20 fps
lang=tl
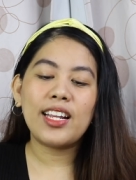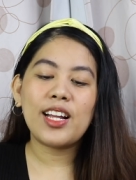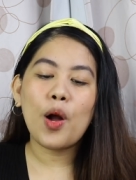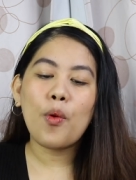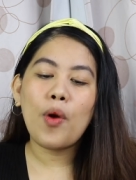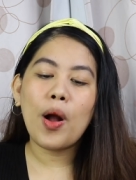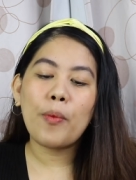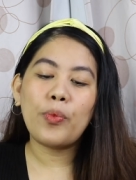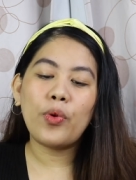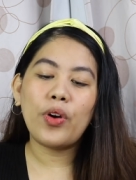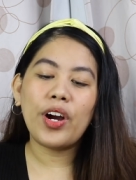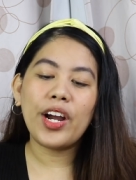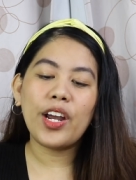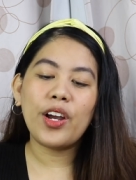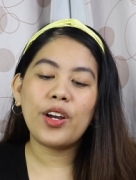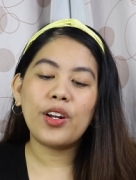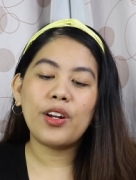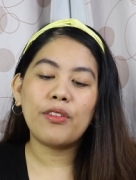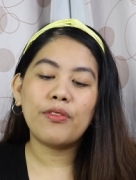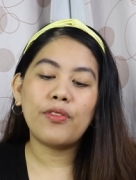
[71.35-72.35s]
gawa po
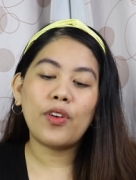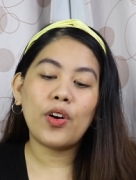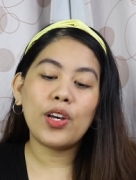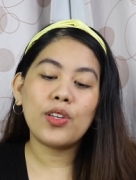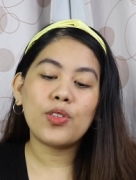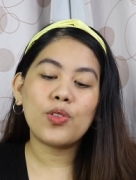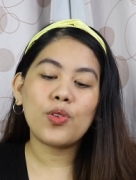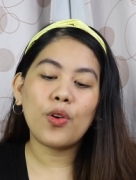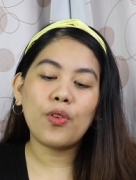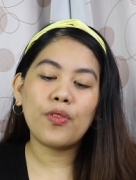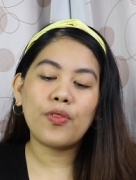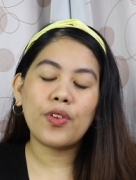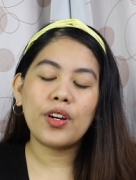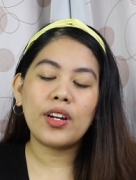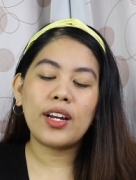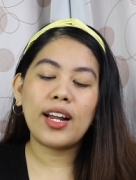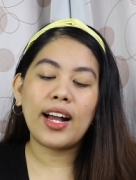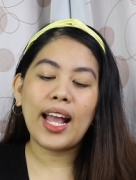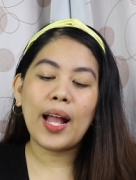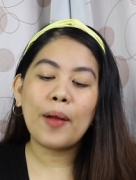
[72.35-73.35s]
kayo ng voiceover ng